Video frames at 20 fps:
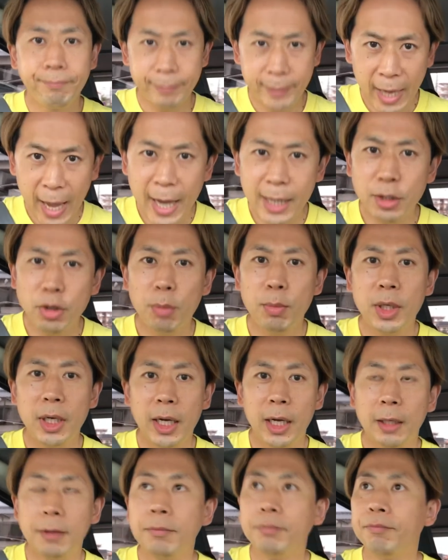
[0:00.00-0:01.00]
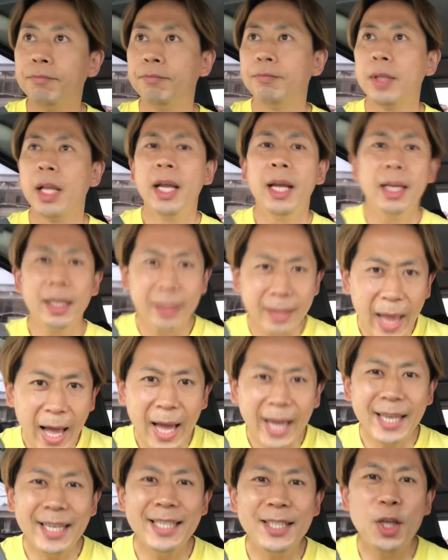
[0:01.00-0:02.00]
大丈夫
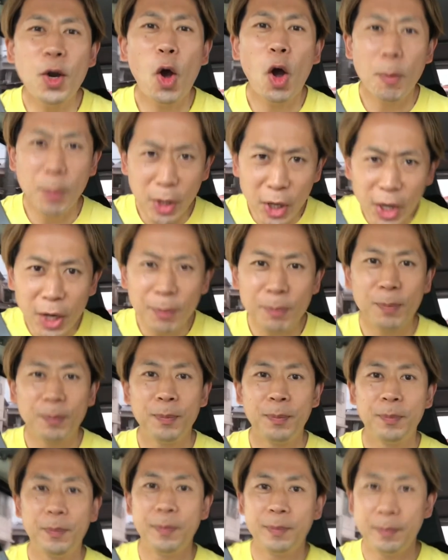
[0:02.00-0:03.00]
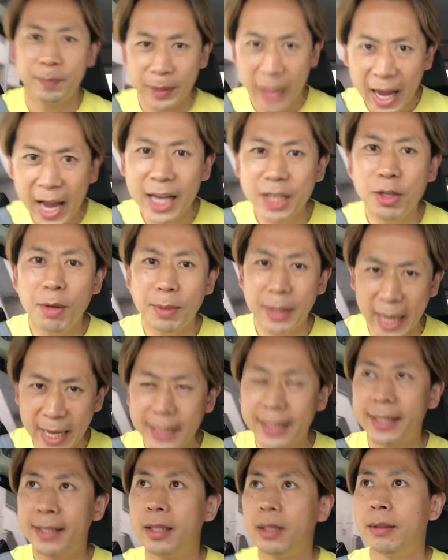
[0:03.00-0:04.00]
大丈夫大丈夫で
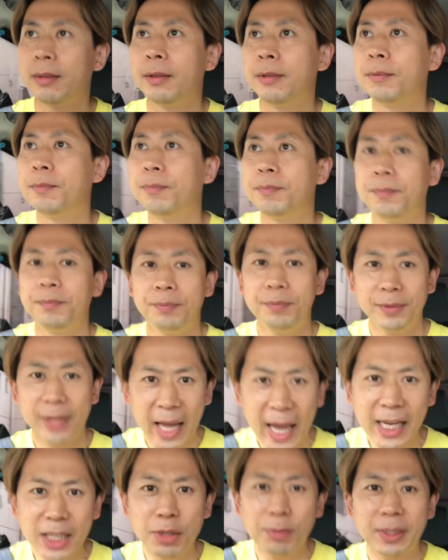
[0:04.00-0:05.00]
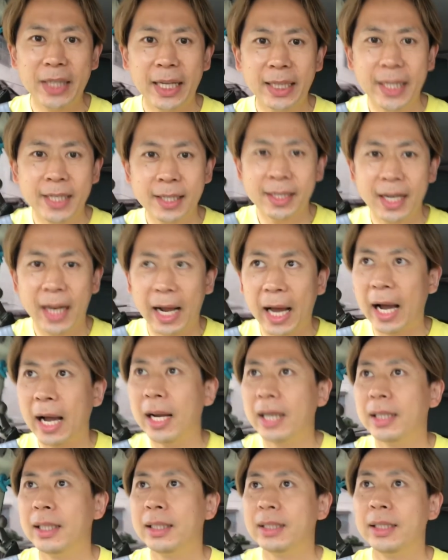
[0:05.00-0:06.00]
す大丈夫なんですから
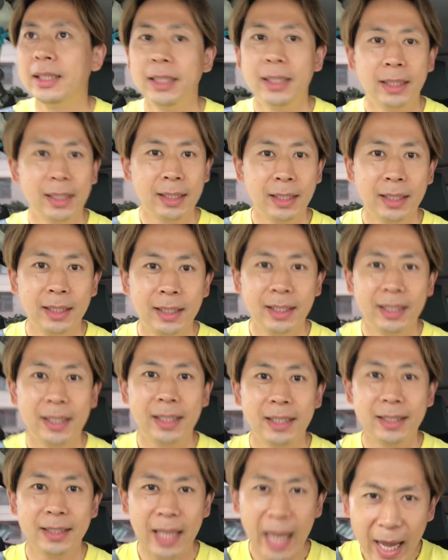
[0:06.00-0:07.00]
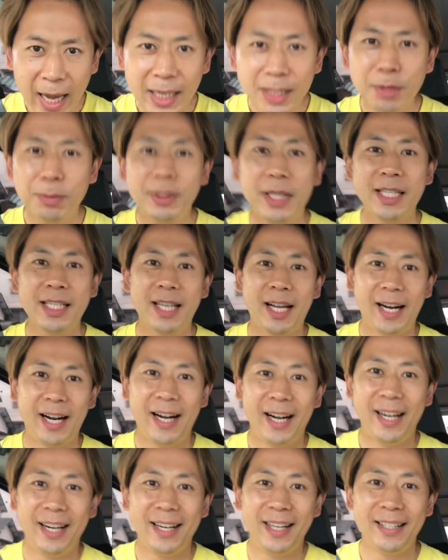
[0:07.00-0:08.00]
大丈夫ですから、う
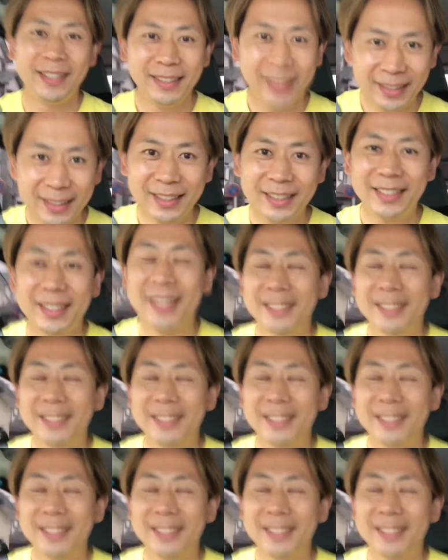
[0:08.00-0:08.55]
ん、